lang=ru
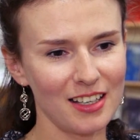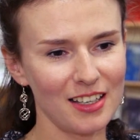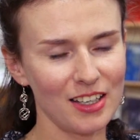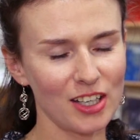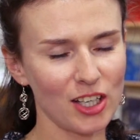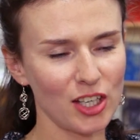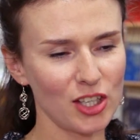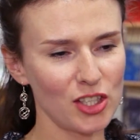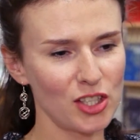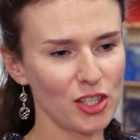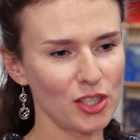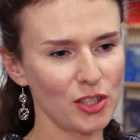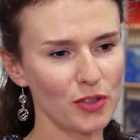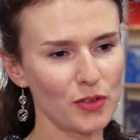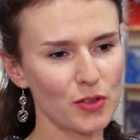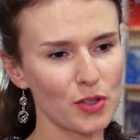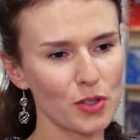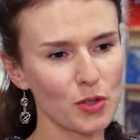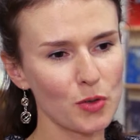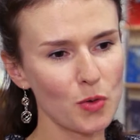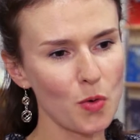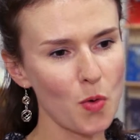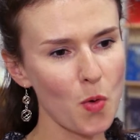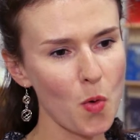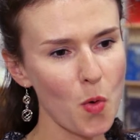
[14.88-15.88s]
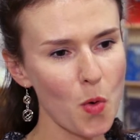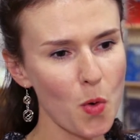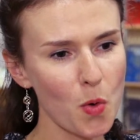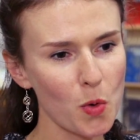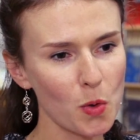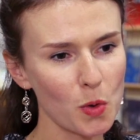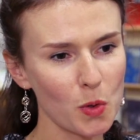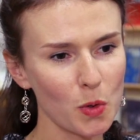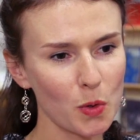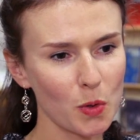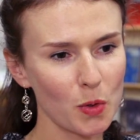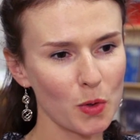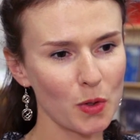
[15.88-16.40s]
Я ходила в
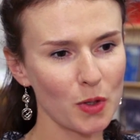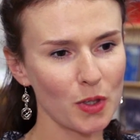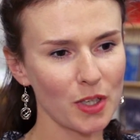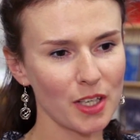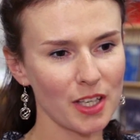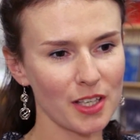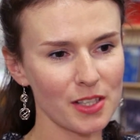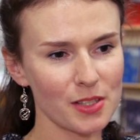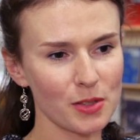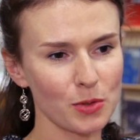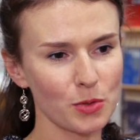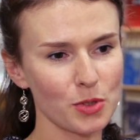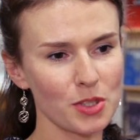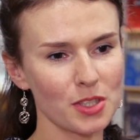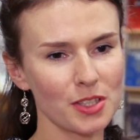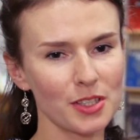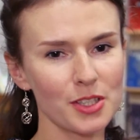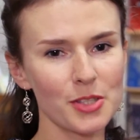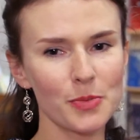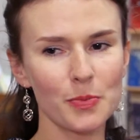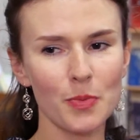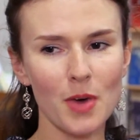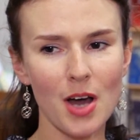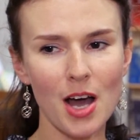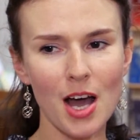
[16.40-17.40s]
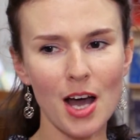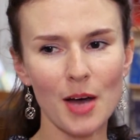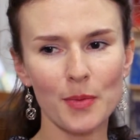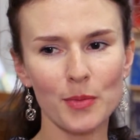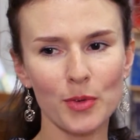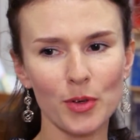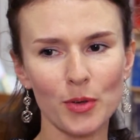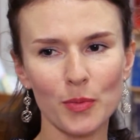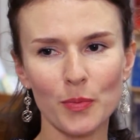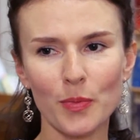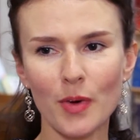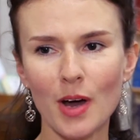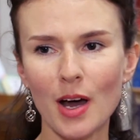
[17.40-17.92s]
школу, я слушалась маму
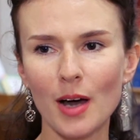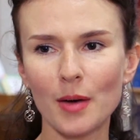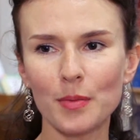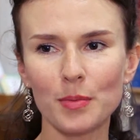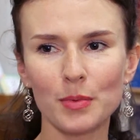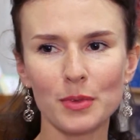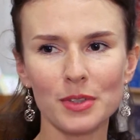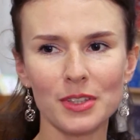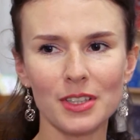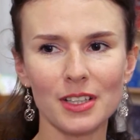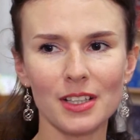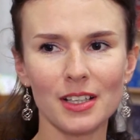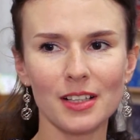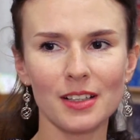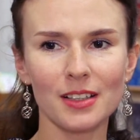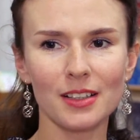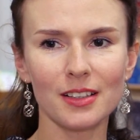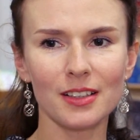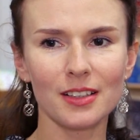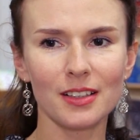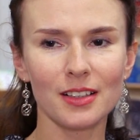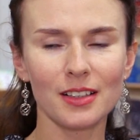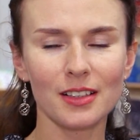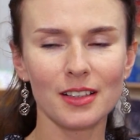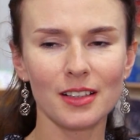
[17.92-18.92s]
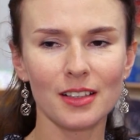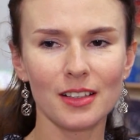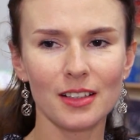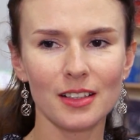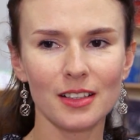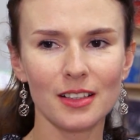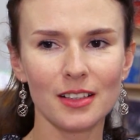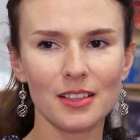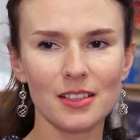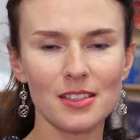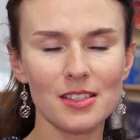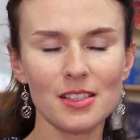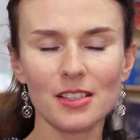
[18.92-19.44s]
и папу, я
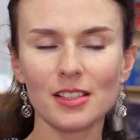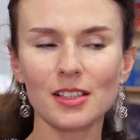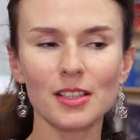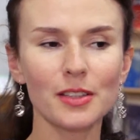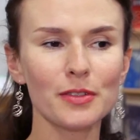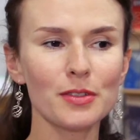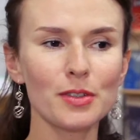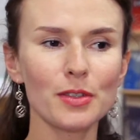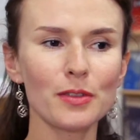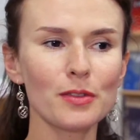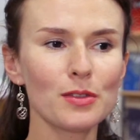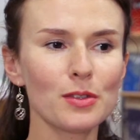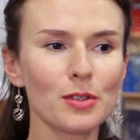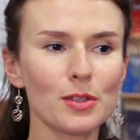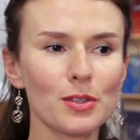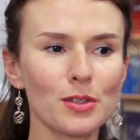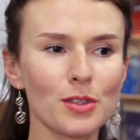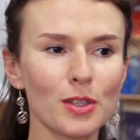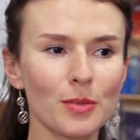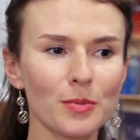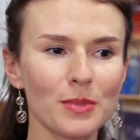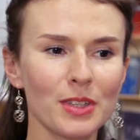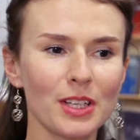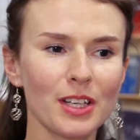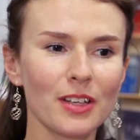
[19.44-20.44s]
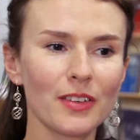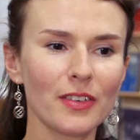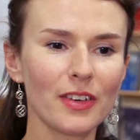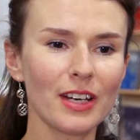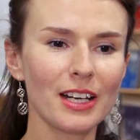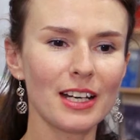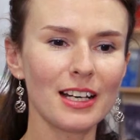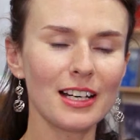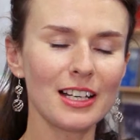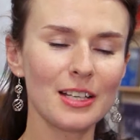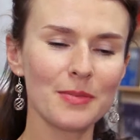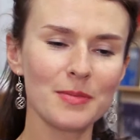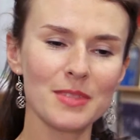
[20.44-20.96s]
делала все-все, что мне
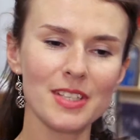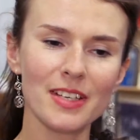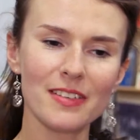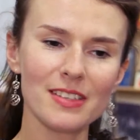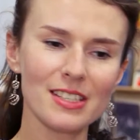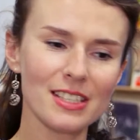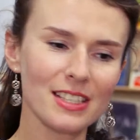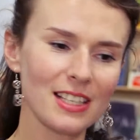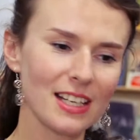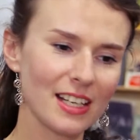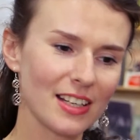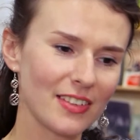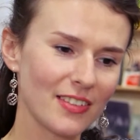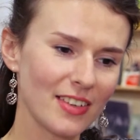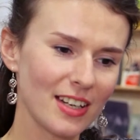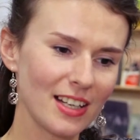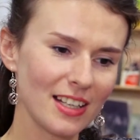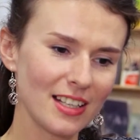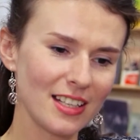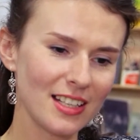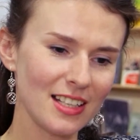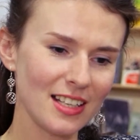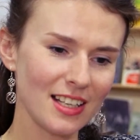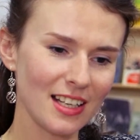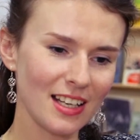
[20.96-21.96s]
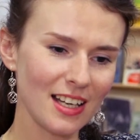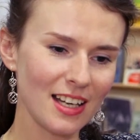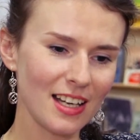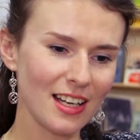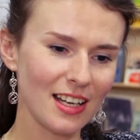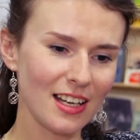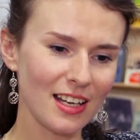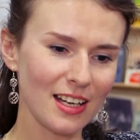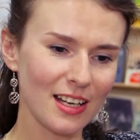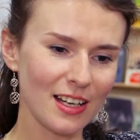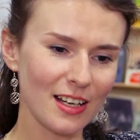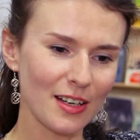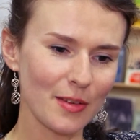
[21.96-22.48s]
говорили, и мне всегда хвалили.
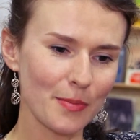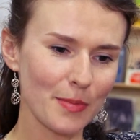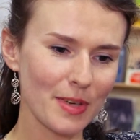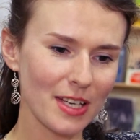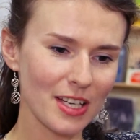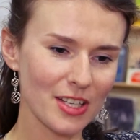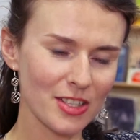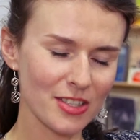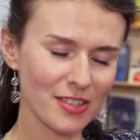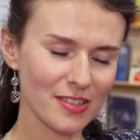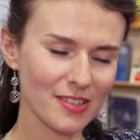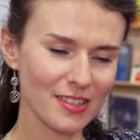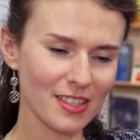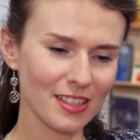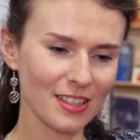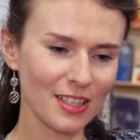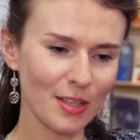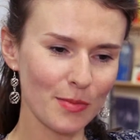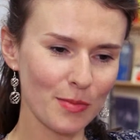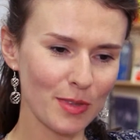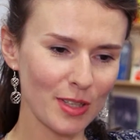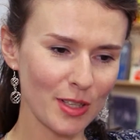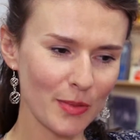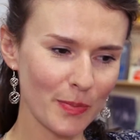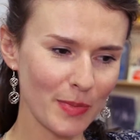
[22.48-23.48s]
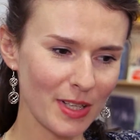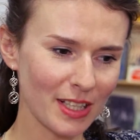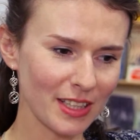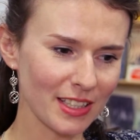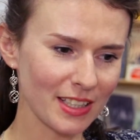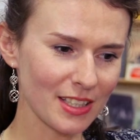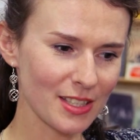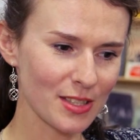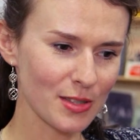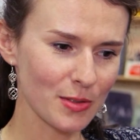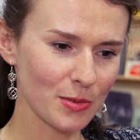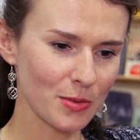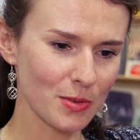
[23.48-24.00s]
Моя жизнь всегда была
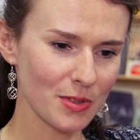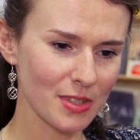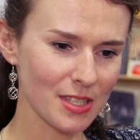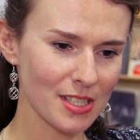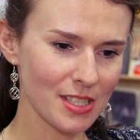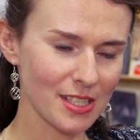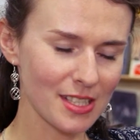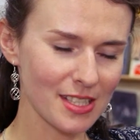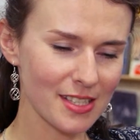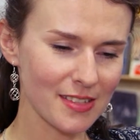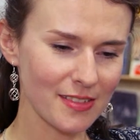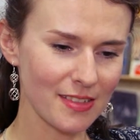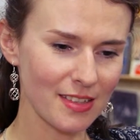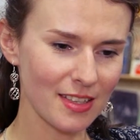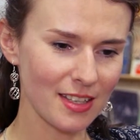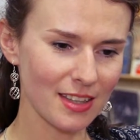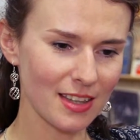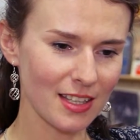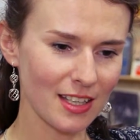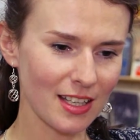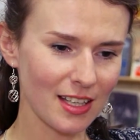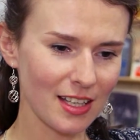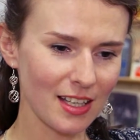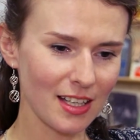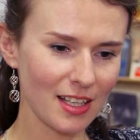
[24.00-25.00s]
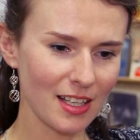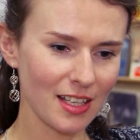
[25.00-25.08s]
полна солнца и света.